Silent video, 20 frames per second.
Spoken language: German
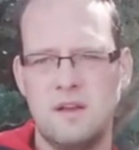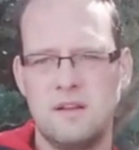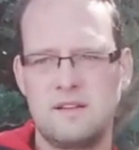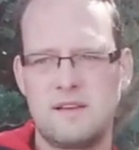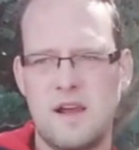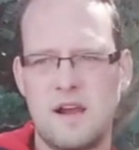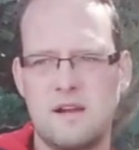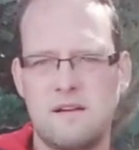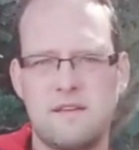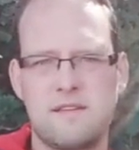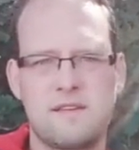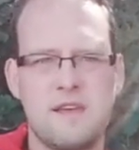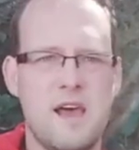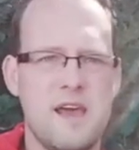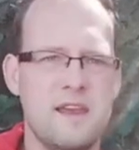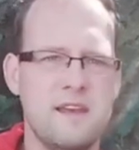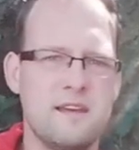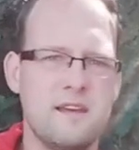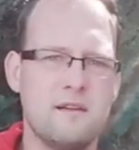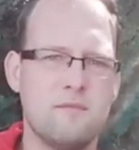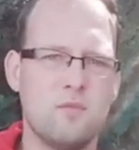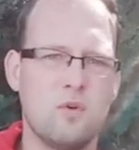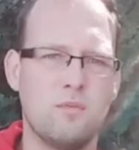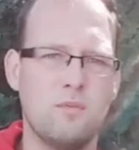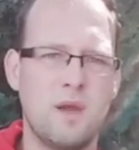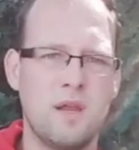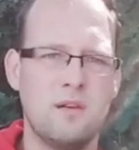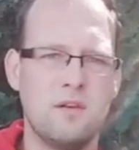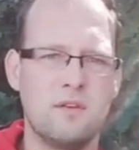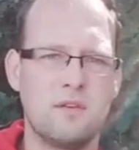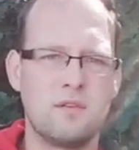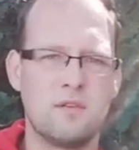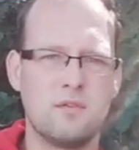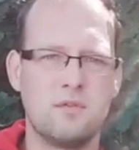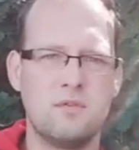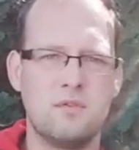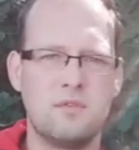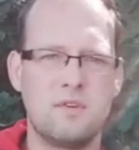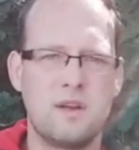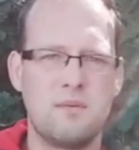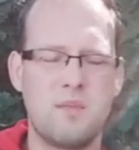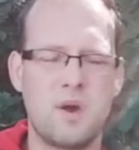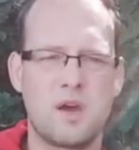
Tageszeiten im Moment und dann